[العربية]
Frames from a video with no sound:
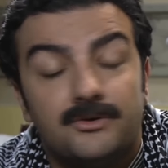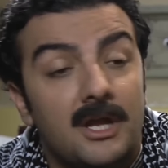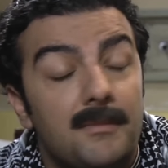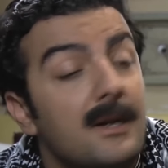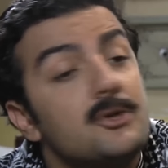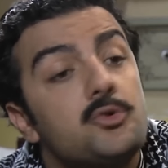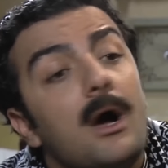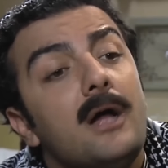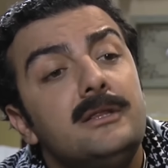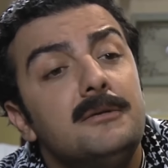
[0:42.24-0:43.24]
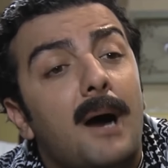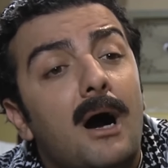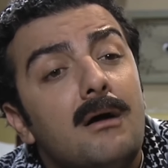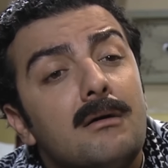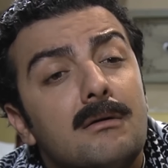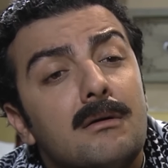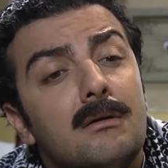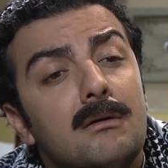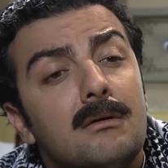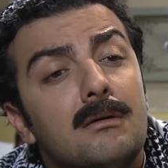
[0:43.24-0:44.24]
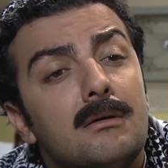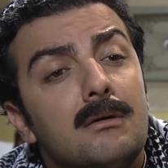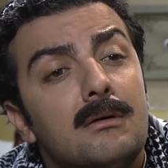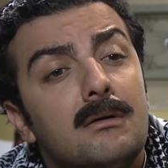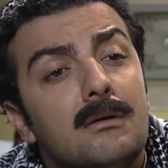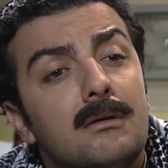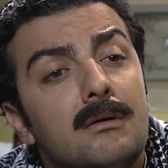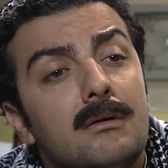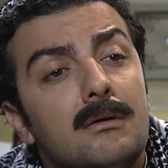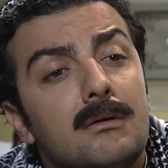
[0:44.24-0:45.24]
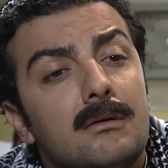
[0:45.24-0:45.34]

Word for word: طيب انا شو اخذني معك اه